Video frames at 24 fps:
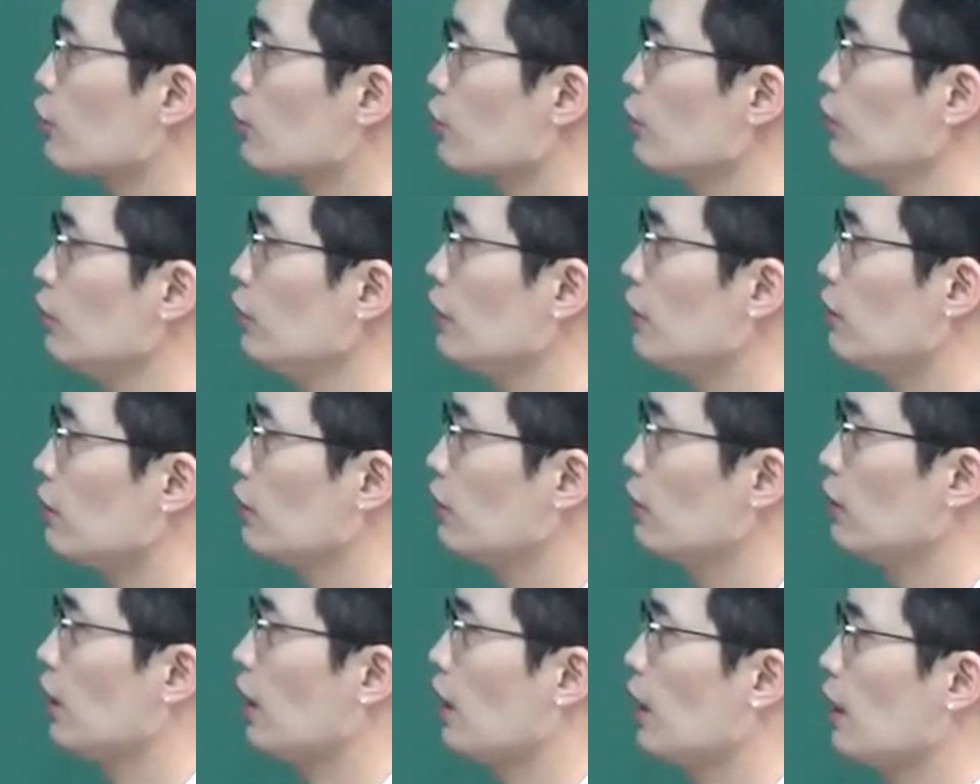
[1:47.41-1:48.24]
truly
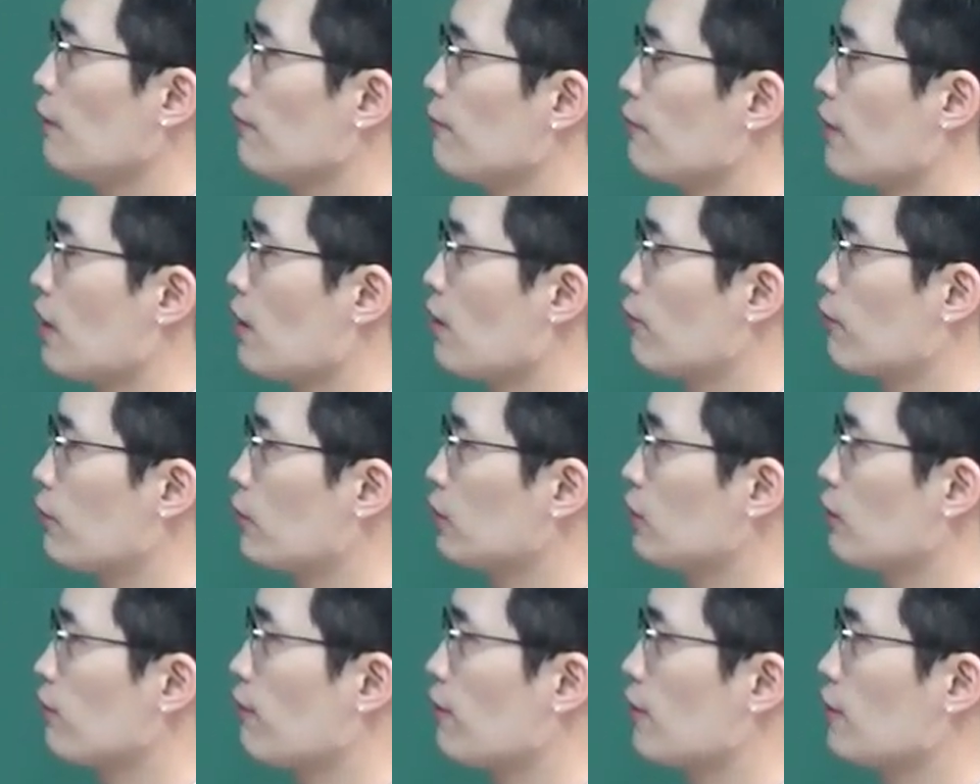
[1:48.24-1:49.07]
alive for
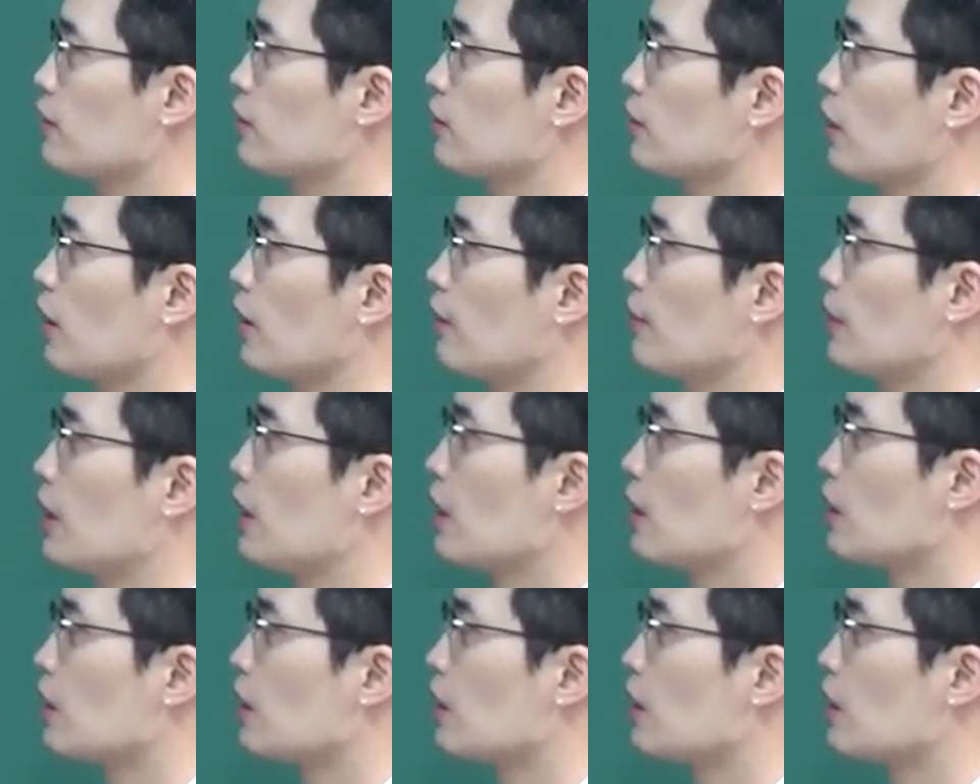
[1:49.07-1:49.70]
the first time.